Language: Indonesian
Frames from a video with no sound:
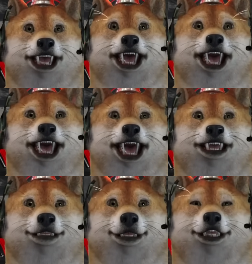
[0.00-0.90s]
Enak
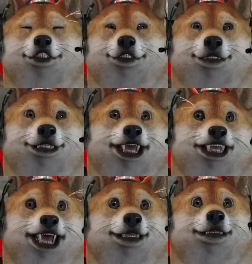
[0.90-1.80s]
kau
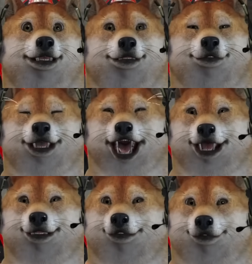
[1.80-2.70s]
Siapa tuh temannya siapa
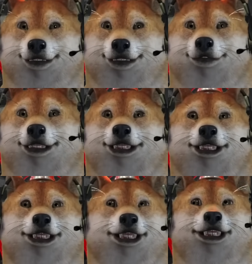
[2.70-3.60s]
itu ah
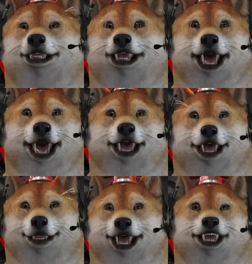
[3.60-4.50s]
Ya buset